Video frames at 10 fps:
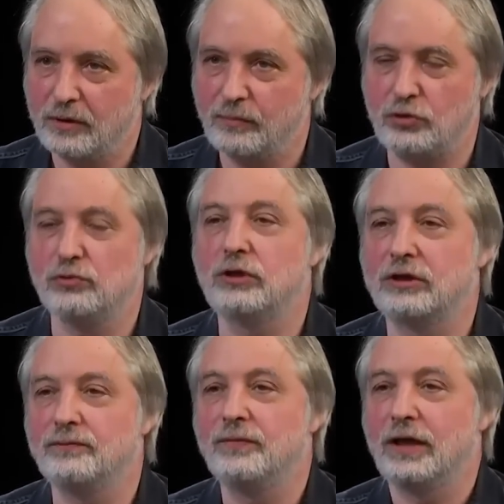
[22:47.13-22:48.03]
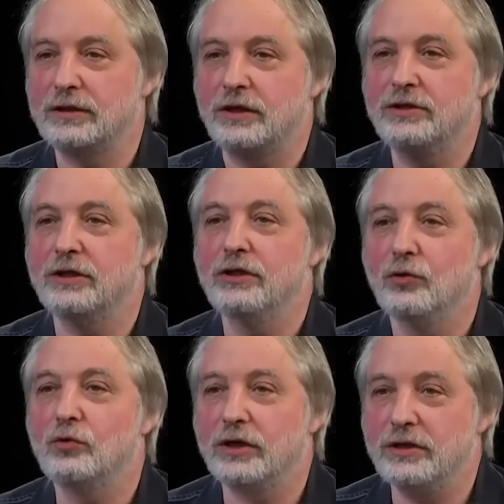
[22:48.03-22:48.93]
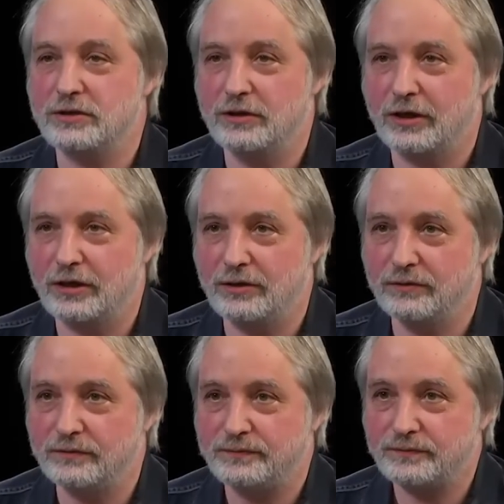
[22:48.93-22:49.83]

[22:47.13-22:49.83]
по результатам открытия украинских архивов.